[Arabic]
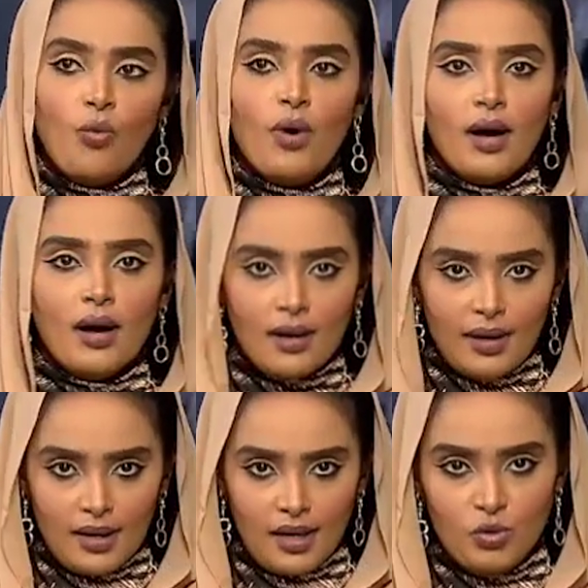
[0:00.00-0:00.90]

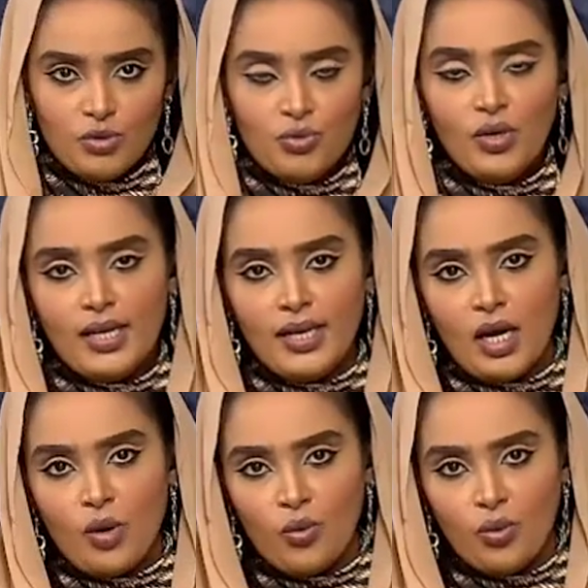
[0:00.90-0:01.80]
والوصول
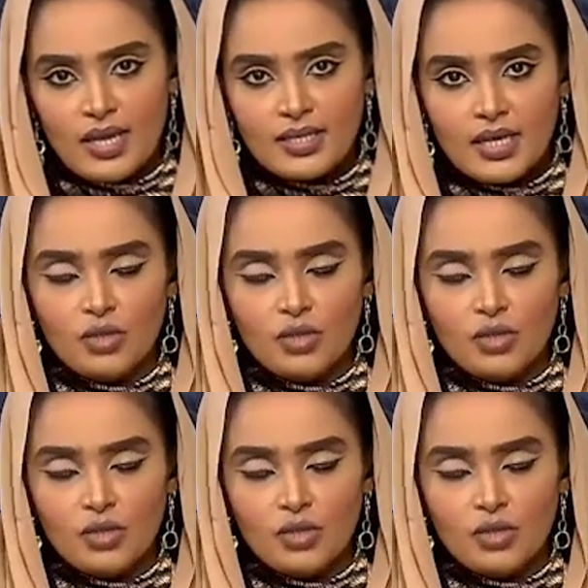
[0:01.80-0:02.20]
إلى خلاصة